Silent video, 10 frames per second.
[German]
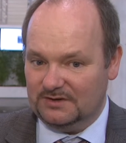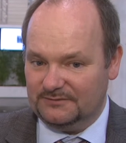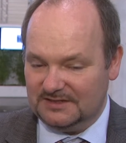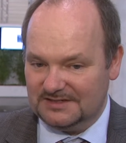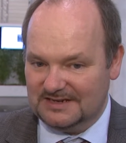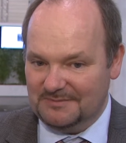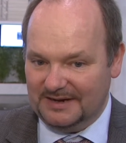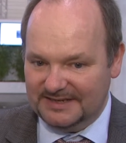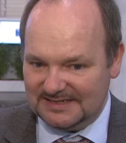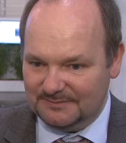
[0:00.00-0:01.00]
etwas
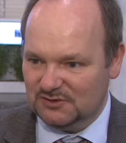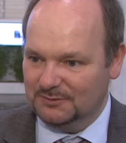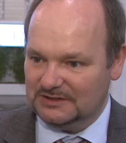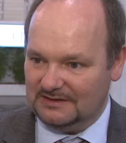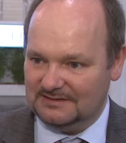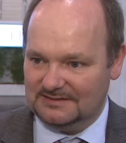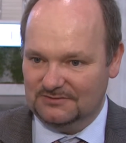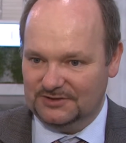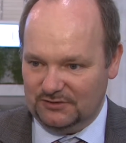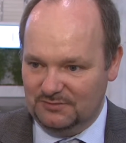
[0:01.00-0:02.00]
gemeinsam zu betrachten
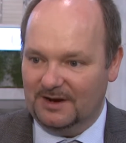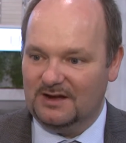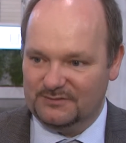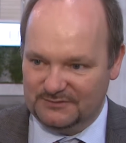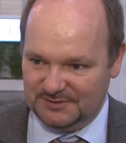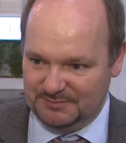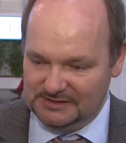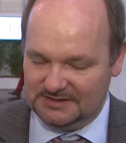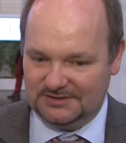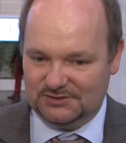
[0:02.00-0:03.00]
und ein übergreifendes
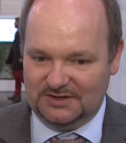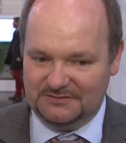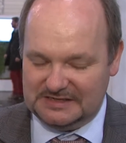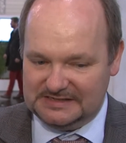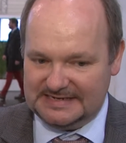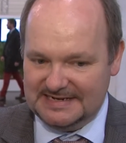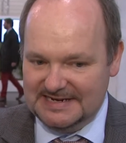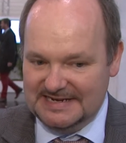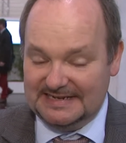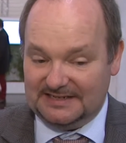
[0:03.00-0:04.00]
Bild zu entwickeln.
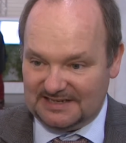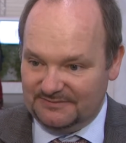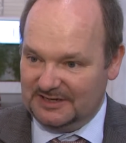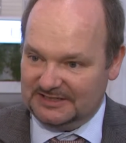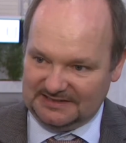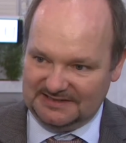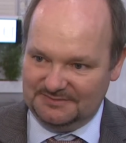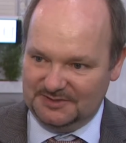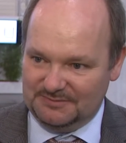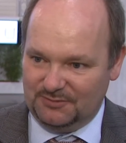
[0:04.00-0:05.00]
Das haben wir getan
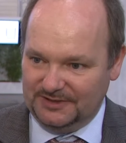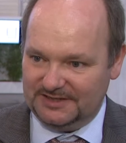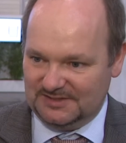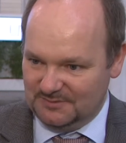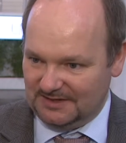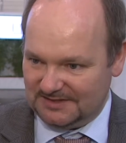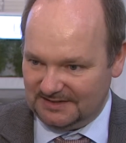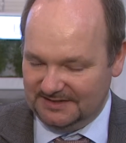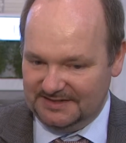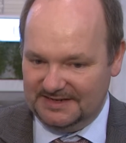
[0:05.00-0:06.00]
mit dem Projekt Simcast
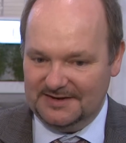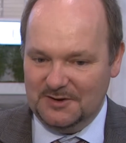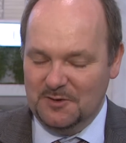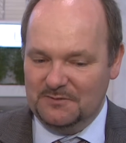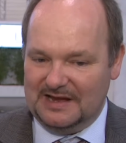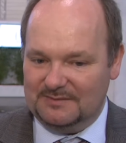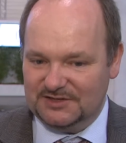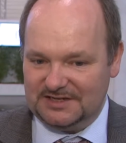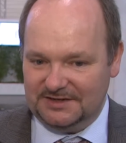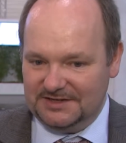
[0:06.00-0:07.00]
3D. Wir haben
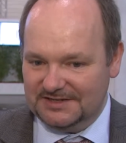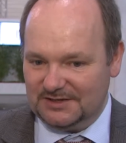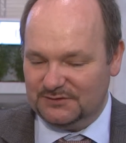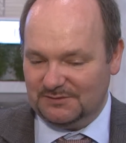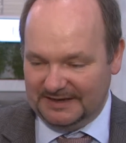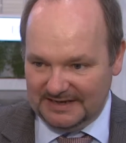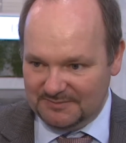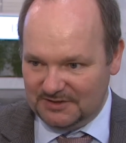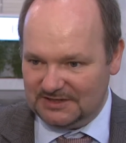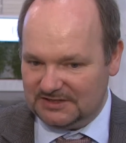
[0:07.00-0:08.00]
das allerdings auf zwei
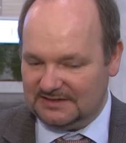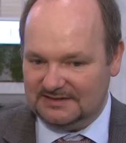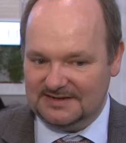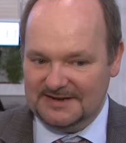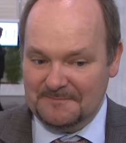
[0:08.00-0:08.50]
Ebenen getan.